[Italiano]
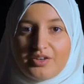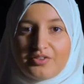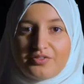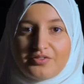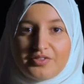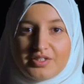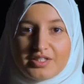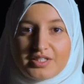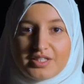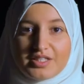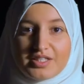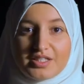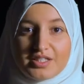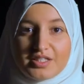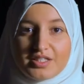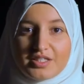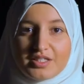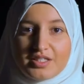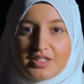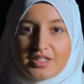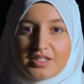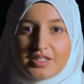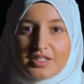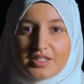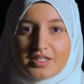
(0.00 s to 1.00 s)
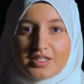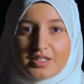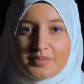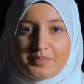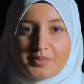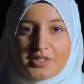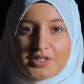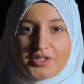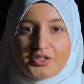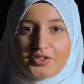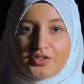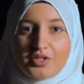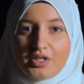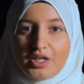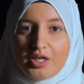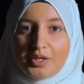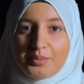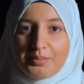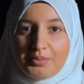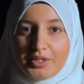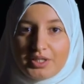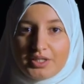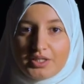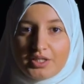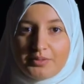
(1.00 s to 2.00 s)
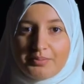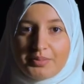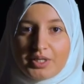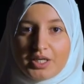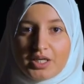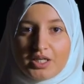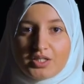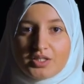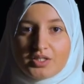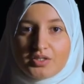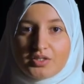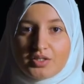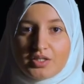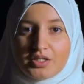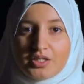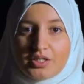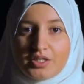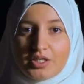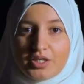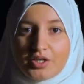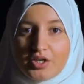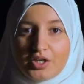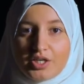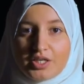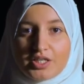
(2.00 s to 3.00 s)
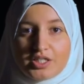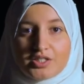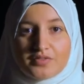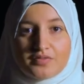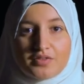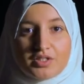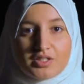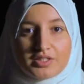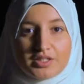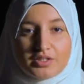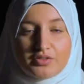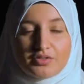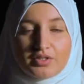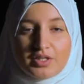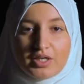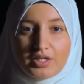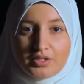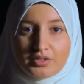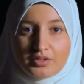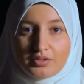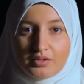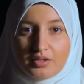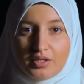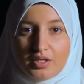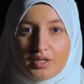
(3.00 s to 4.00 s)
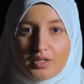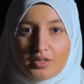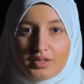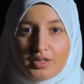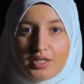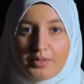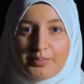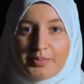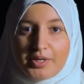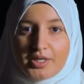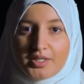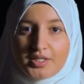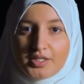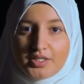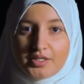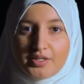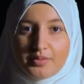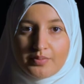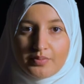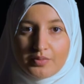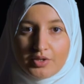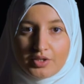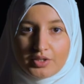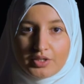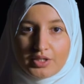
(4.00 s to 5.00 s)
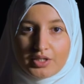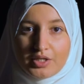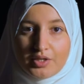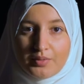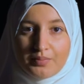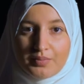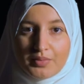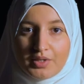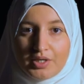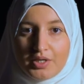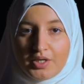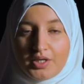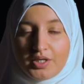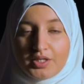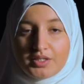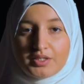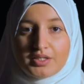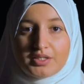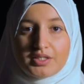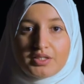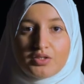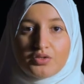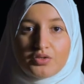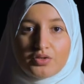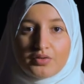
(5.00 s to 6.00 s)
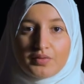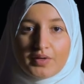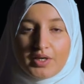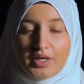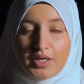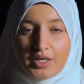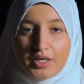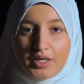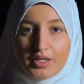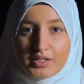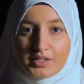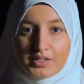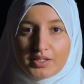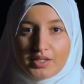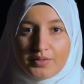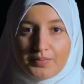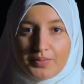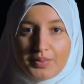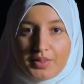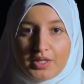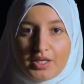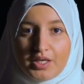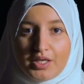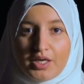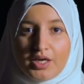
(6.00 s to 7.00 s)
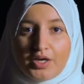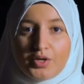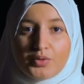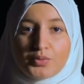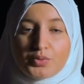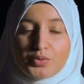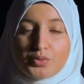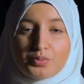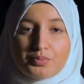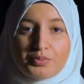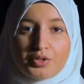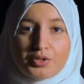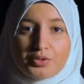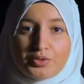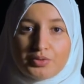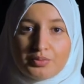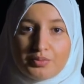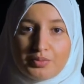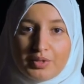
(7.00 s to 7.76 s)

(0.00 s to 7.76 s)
Finzi si distinse particolarmente per l'azione eroica svolta a Nonantola, nei pressi di Modena. Diede loro una casa e anche un supporto